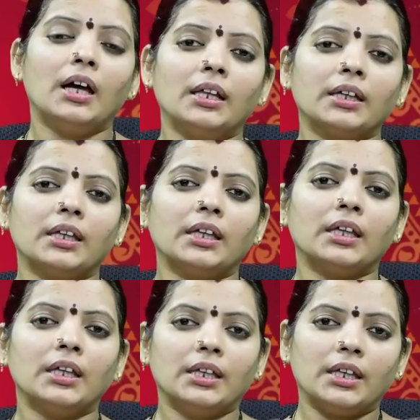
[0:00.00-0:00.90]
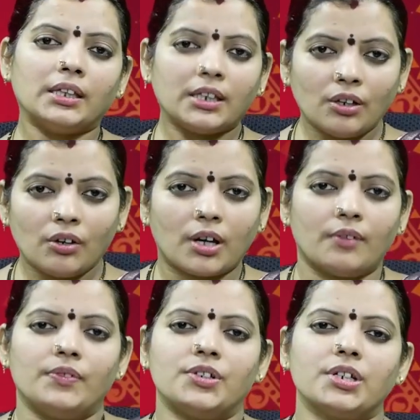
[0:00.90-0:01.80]
అలాగే ఏదైనా ఒక
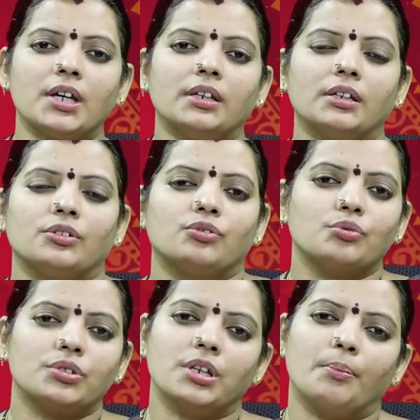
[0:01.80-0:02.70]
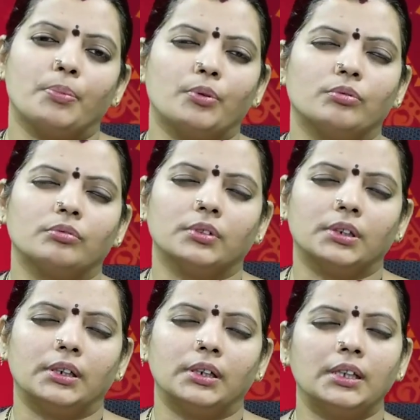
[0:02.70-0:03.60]
విషయాన్ని చూసినప్పుడు
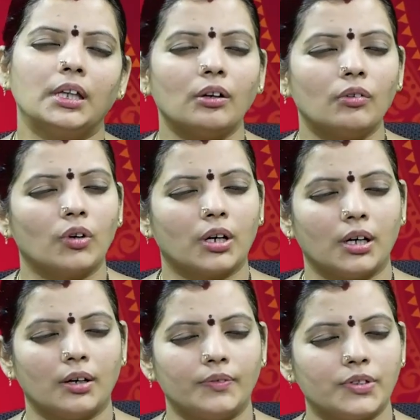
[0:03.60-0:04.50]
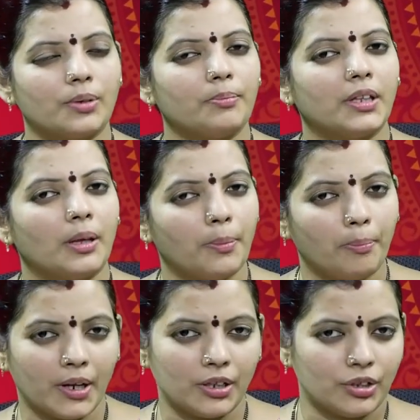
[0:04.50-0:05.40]
లేదా ఒక విషయం మీద
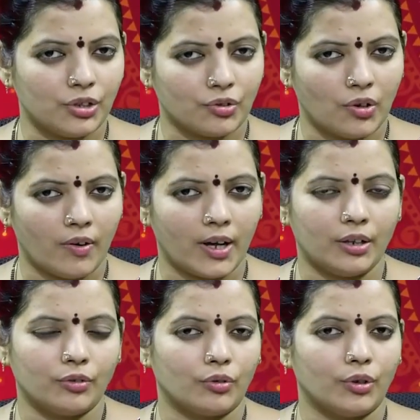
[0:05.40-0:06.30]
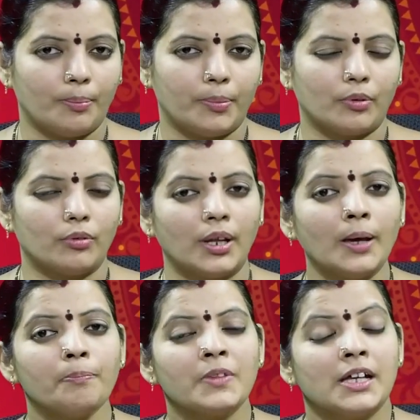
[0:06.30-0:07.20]
అభిప్రాయం తీసుకోవాలనుకున్నప్పుడు కూడా
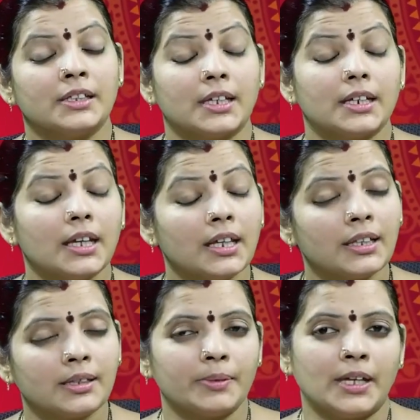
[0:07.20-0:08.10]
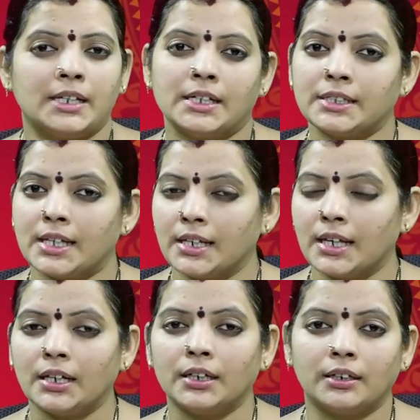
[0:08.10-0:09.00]
సరియైన సమయానికి
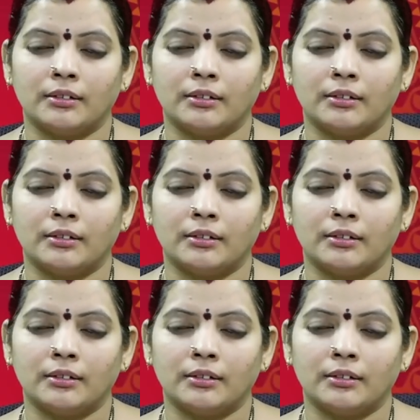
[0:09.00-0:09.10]
సరియైన